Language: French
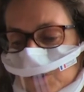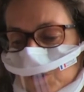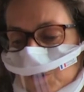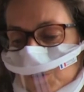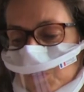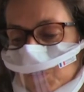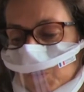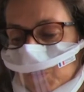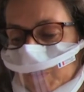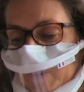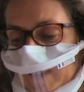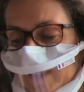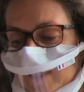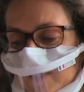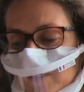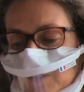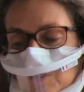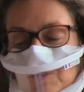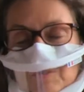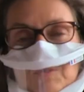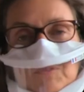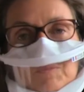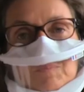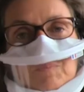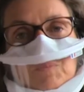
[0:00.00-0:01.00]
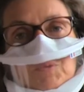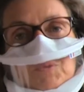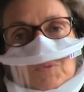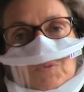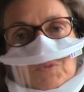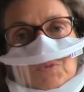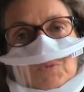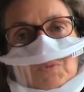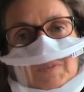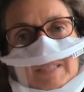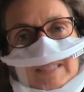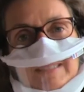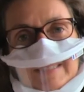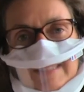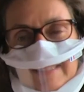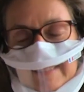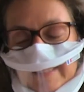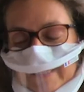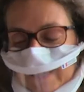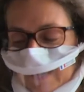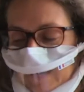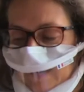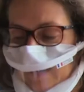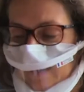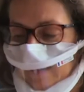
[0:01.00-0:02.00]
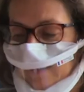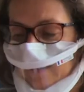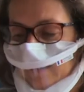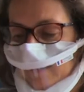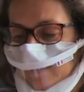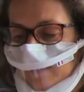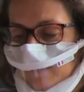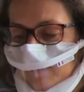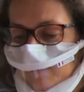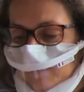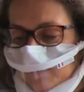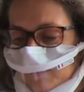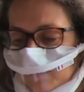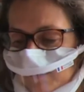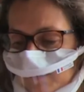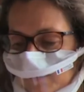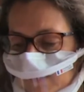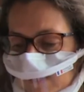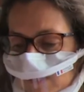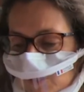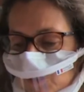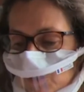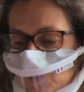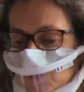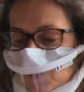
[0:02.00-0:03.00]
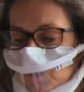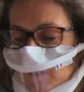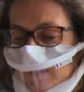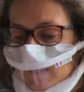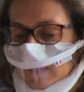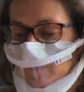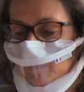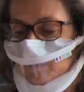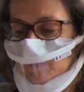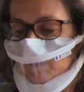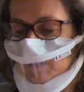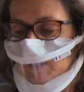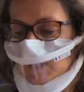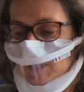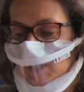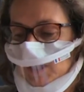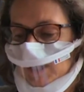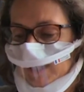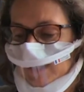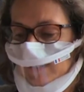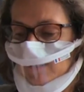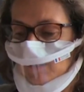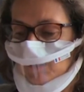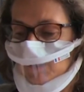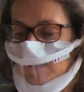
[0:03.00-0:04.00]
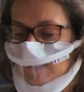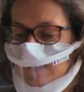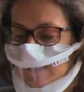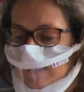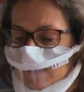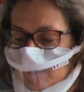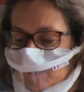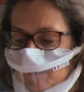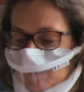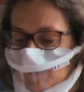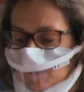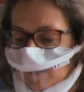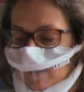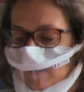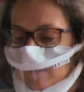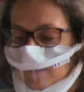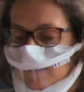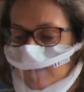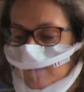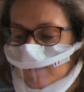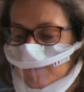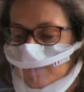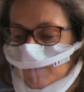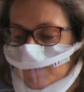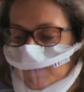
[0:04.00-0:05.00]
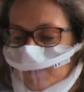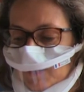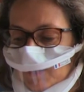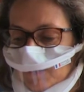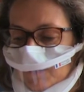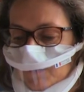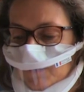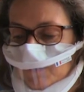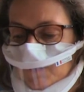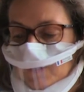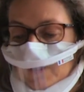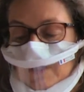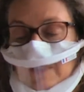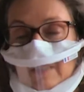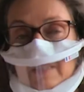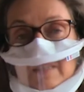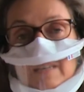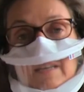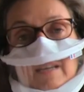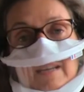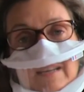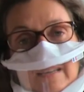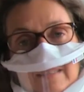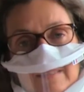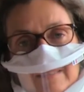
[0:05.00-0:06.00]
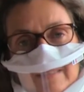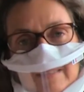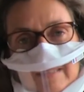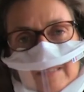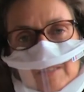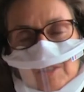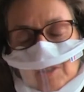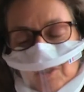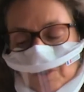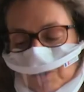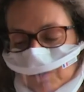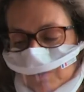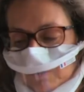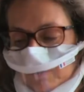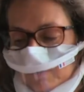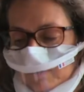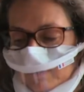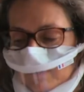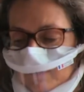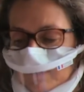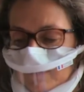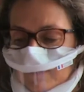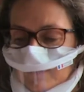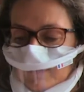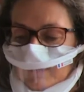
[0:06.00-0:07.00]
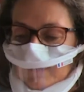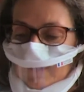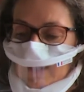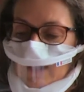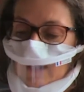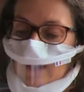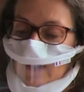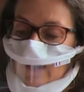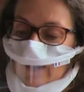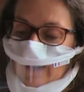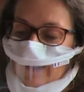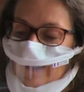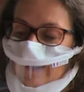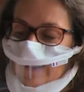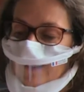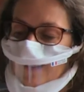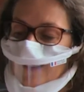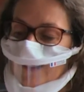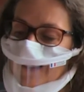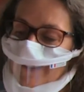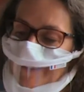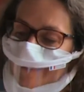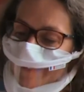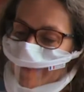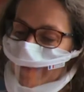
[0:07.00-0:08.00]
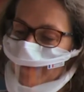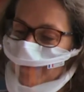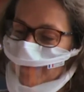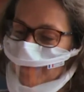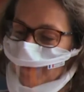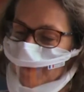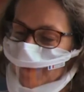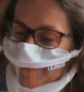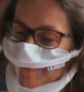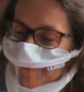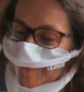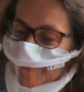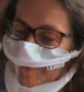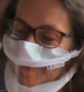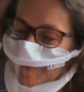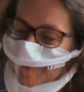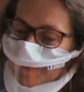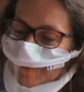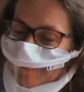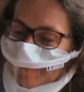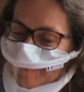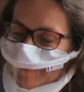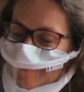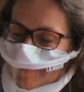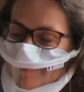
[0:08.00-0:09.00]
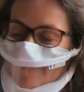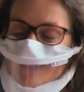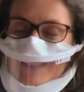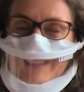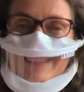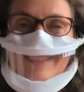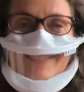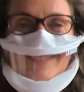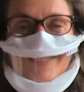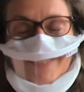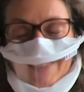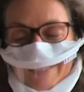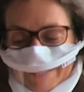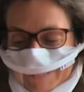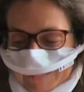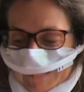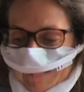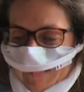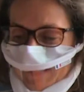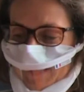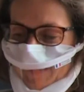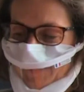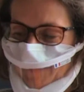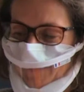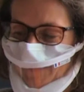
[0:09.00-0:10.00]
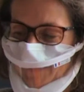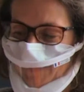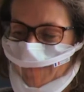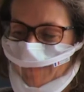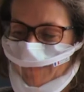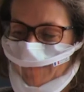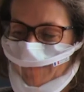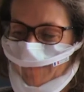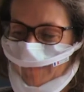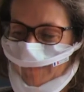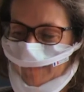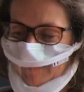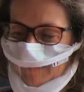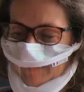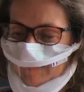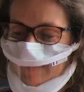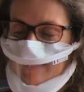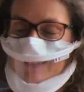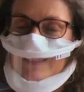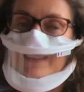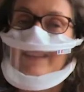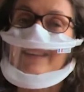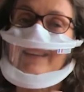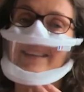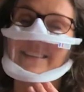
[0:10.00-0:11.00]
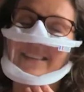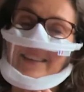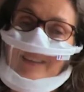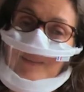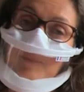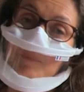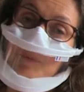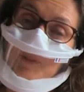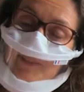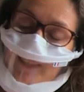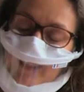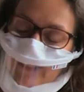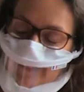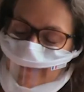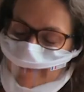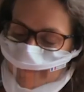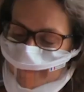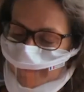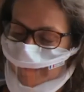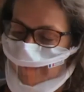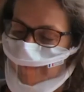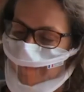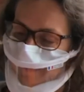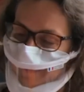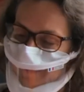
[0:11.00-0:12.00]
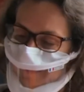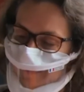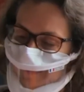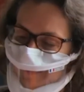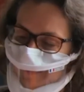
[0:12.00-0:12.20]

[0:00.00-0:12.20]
Je me présente, mon nom est Edgar. Je suis un petit chat de 6 mois, vif, intelligent, extrêmement beau, facile à vivre et modeste.